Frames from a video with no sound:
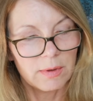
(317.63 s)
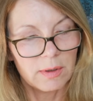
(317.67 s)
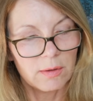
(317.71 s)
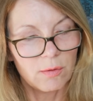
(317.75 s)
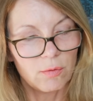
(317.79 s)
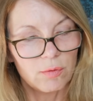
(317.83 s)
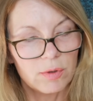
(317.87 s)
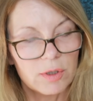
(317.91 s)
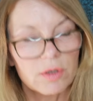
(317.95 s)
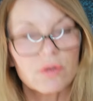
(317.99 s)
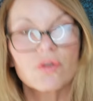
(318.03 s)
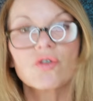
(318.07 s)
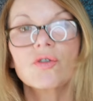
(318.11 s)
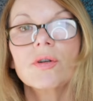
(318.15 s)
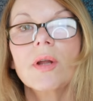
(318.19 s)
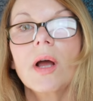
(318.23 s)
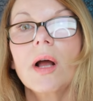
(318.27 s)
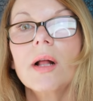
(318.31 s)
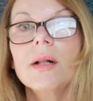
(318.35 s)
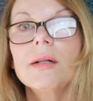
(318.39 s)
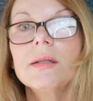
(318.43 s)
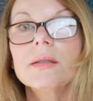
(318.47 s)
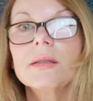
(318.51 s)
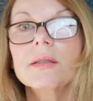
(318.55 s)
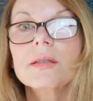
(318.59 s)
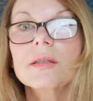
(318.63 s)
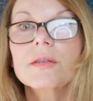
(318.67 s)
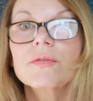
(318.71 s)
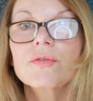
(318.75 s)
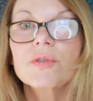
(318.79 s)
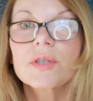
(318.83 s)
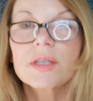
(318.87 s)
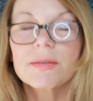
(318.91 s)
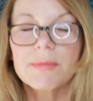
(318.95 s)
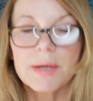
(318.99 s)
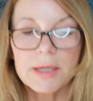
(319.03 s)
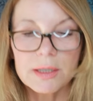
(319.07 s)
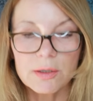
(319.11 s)
Oh, das ist schon alt. Das ist
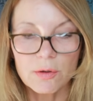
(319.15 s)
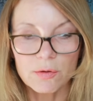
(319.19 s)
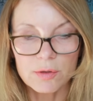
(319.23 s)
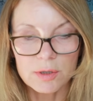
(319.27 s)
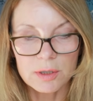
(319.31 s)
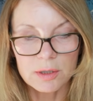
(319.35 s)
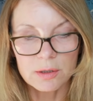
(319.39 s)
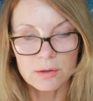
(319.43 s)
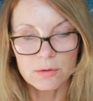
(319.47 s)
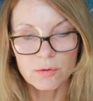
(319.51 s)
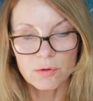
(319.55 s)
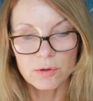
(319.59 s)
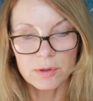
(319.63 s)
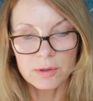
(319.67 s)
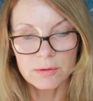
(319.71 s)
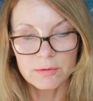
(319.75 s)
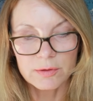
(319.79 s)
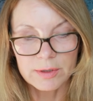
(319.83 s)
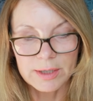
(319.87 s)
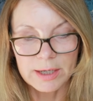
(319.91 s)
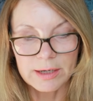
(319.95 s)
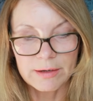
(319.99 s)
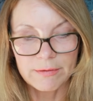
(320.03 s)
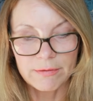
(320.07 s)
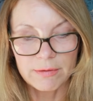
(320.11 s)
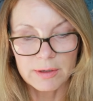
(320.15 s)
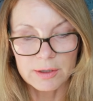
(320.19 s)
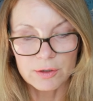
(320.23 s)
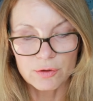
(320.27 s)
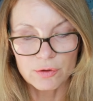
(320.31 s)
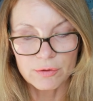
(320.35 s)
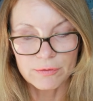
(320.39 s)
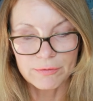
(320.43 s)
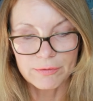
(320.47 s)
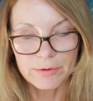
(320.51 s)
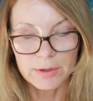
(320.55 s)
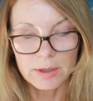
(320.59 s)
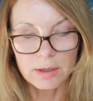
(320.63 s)
von 2009. Das kennen vielleicht
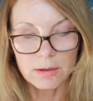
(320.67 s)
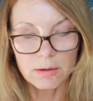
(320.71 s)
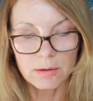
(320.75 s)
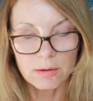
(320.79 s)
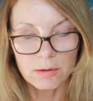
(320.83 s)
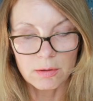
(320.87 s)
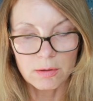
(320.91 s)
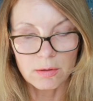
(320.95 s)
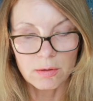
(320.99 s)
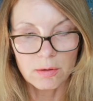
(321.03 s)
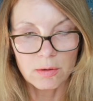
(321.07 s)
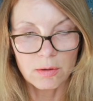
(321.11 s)
schon viele.